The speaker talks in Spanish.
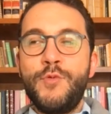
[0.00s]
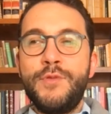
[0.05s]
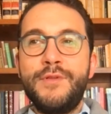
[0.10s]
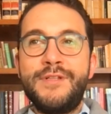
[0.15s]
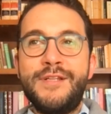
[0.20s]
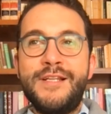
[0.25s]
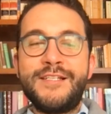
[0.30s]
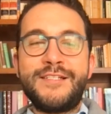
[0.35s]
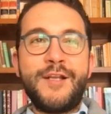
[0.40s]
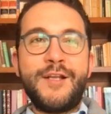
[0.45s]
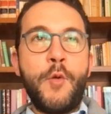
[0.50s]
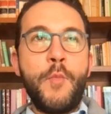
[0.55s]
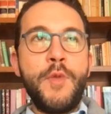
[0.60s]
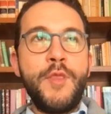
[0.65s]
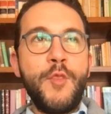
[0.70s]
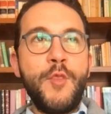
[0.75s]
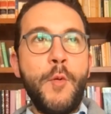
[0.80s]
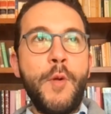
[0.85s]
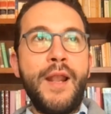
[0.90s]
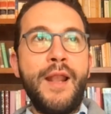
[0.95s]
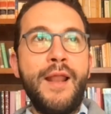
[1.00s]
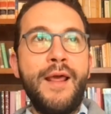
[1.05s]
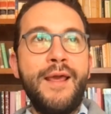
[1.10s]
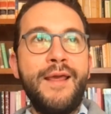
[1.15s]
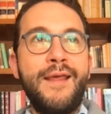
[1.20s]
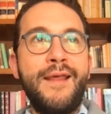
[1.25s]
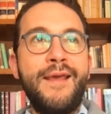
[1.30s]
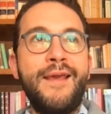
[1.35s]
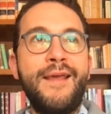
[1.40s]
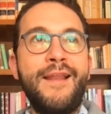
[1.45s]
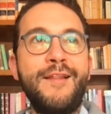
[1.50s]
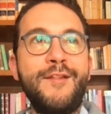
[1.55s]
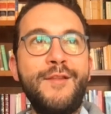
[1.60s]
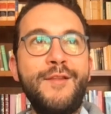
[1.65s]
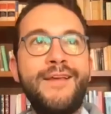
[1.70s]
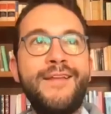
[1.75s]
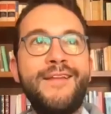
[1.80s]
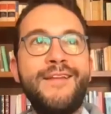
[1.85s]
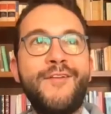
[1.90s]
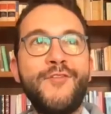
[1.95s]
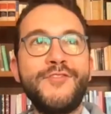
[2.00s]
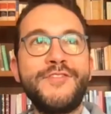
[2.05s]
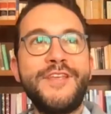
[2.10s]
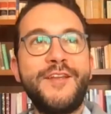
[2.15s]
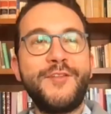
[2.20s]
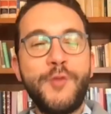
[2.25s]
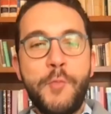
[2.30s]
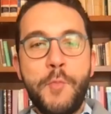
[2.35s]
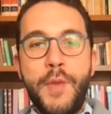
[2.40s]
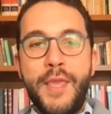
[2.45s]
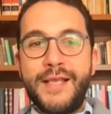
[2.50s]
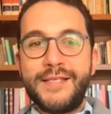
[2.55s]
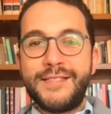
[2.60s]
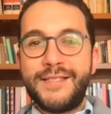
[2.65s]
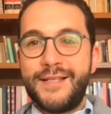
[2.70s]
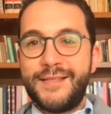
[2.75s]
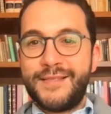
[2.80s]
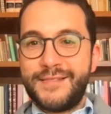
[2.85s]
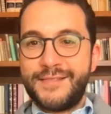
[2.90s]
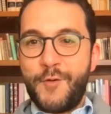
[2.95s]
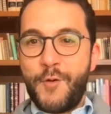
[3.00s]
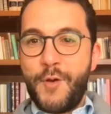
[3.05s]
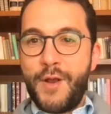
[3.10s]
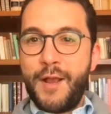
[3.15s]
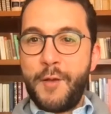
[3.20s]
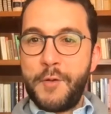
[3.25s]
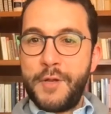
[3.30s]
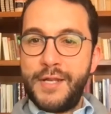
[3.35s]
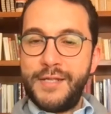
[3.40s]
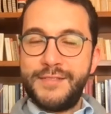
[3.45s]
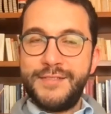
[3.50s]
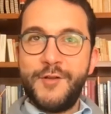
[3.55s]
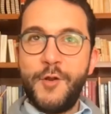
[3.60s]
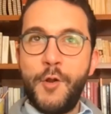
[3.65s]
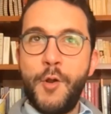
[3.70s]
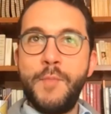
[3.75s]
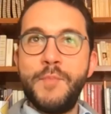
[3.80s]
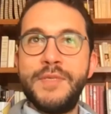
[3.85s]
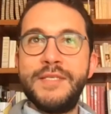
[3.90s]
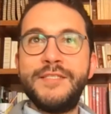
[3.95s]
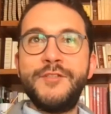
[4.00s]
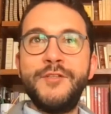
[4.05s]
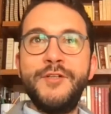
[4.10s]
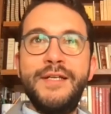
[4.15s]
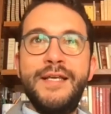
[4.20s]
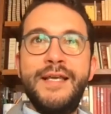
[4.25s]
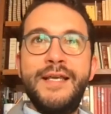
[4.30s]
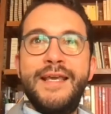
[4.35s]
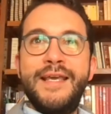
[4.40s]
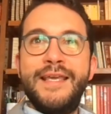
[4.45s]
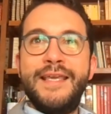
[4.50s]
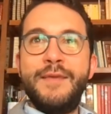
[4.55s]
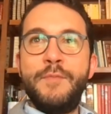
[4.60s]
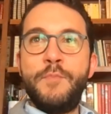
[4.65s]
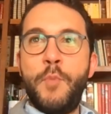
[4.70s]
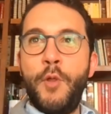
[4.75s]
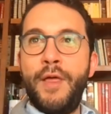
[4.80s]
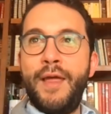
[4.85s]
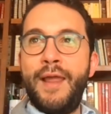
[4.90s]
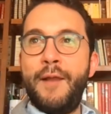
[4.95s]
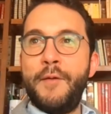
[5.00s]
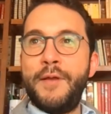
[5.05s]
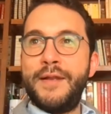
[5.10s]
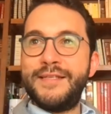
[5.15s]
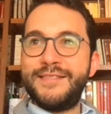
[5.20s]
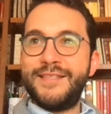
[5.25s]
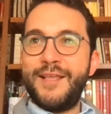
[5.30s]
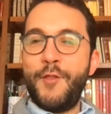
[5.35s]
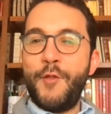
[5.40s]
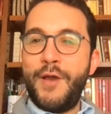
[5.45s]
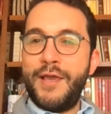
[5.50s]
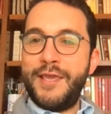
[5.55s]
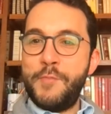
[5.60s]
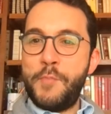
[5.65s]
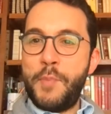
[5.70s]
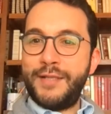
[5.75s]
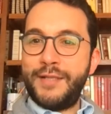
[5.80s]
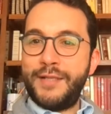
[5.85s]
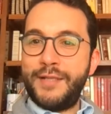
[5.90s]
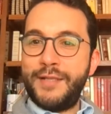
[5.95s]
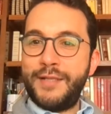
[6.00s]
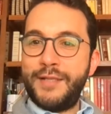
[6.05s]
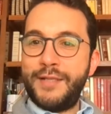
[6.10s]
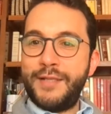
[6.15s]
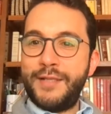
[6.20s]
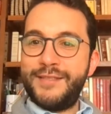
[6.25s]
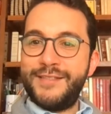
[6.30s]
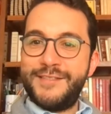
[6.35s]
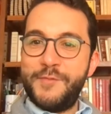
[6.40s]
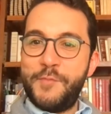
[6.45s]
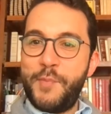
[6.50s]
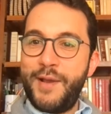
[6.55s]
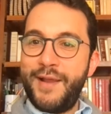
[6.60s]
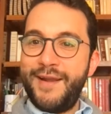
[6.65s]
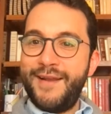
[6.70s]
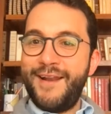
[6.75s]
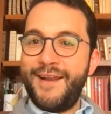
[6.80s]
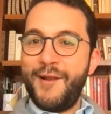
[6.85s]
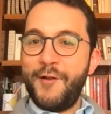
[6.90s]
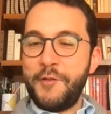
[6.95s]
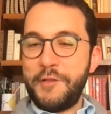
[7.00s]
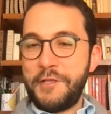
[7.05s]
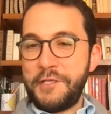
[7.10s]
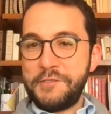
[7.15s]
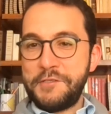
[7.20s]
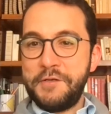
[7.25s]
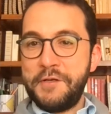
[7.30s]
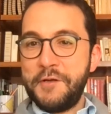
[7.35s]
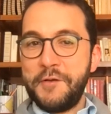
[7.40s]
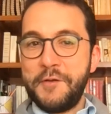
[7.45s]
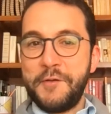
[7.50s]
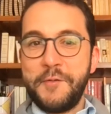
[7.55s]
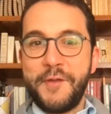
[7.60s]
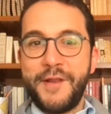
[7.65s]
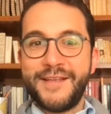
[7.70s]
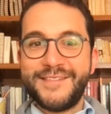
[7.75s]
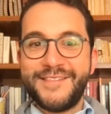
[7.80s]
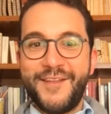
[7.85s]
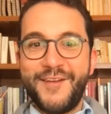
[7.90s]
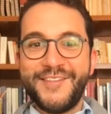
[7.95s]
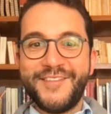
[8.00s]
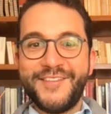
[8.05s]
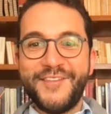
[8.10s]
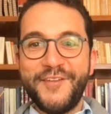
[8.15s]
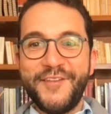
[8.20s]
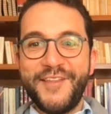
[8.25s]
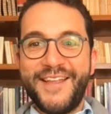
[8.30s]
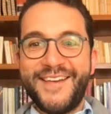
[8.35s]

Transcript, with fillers: les recomiendo ver eh, el, concierto en Bellas Artes de Juan Gabriel si no lo han visto y poder haber estado ahí, participar en algo de eso, creo que hubiera estado todo